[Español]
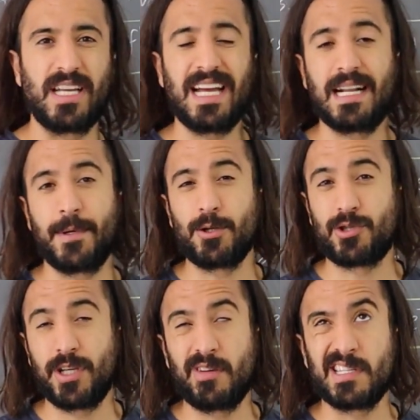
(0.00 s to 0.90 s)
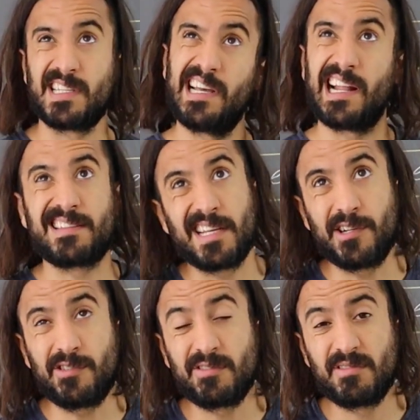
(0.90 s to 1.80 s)
e a la menos 0 es e a la
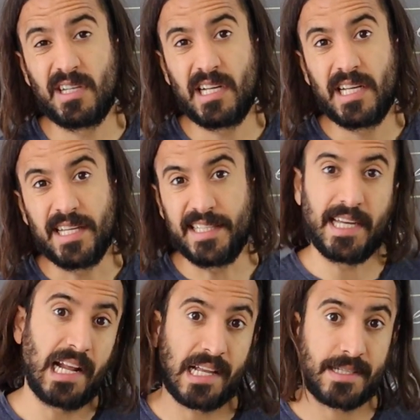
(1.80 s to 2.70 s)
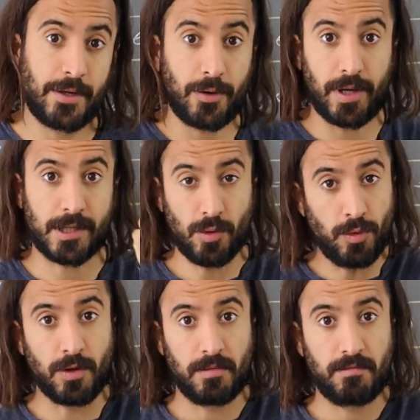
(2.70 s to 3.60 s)
0 y e a la 0 es
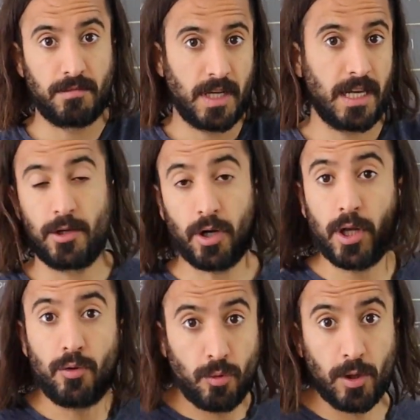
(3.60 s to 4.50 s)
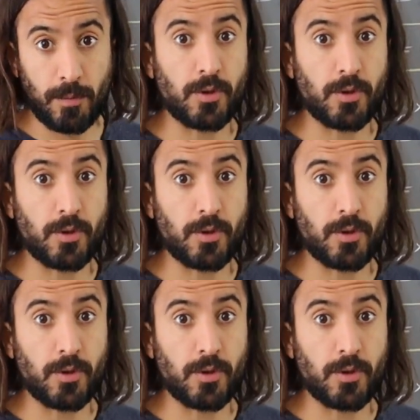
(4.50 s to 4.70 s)
1. Nos queda un número